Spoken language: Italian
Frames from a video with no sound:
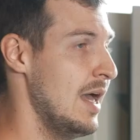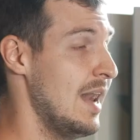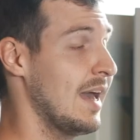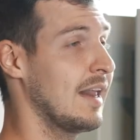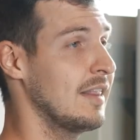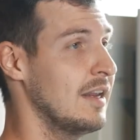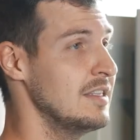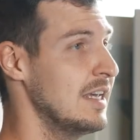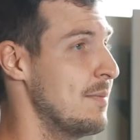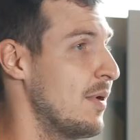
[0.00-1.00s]
La
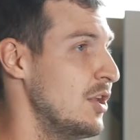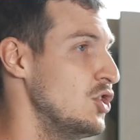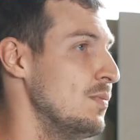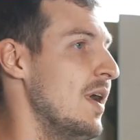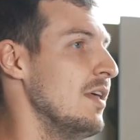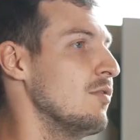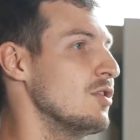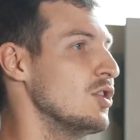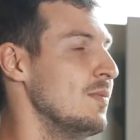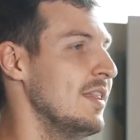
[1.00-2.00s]
caratteristica principale di
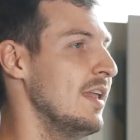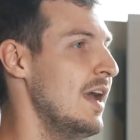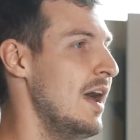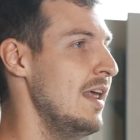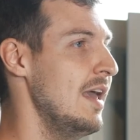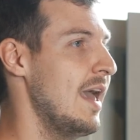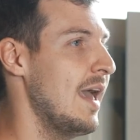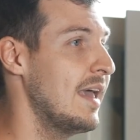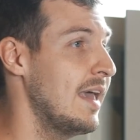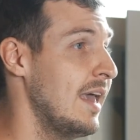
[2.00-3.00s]
questo materiale
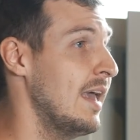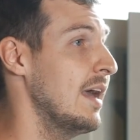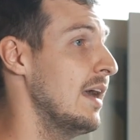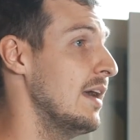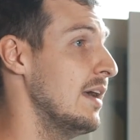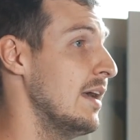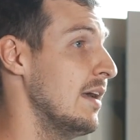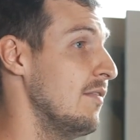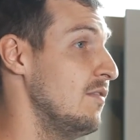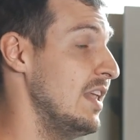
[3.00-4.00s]
è che
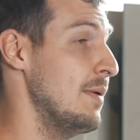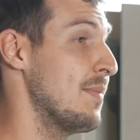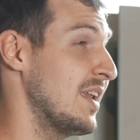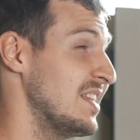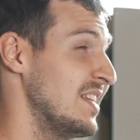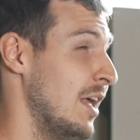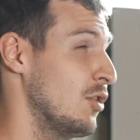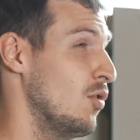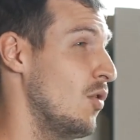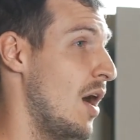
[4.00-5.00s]
eh, viene
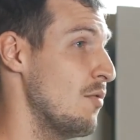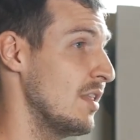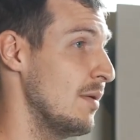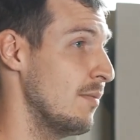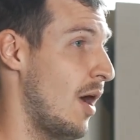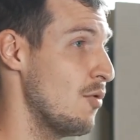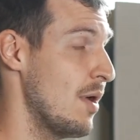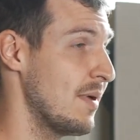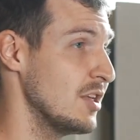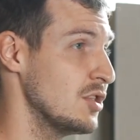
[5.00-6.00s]
pressato a una, a
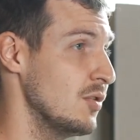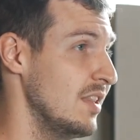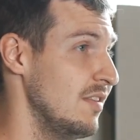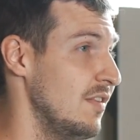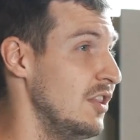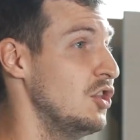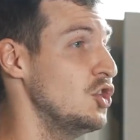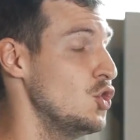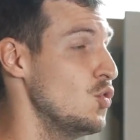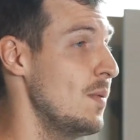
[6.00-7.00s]
una pressione di
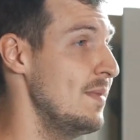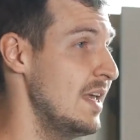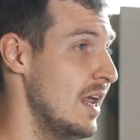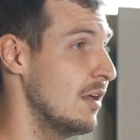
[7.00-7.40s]
25.000